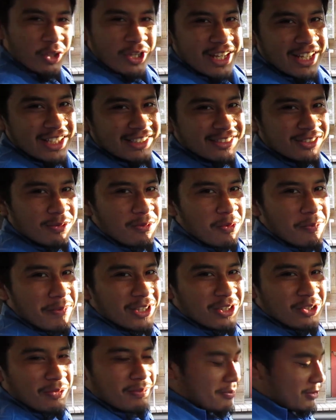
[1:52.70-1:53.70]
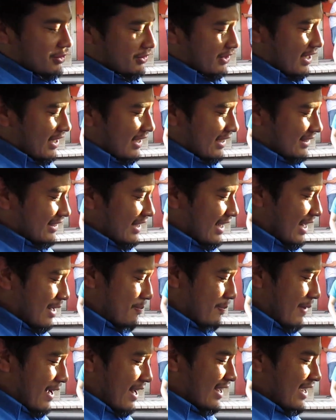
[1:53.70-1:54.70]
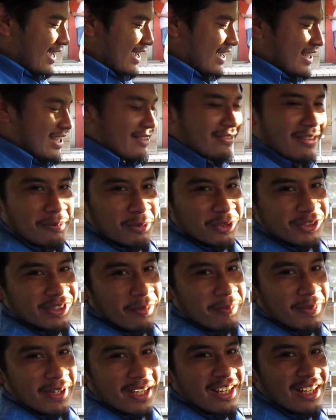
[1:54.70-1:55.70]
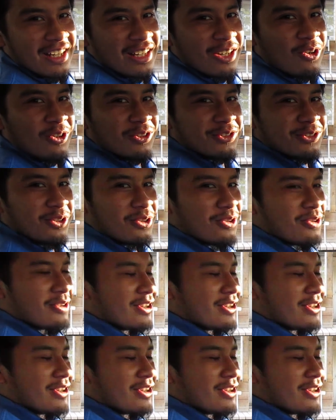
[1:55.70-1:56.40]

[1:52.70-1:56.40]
en estos momentos vamos a ingresar al parque y vamos a pagar el costo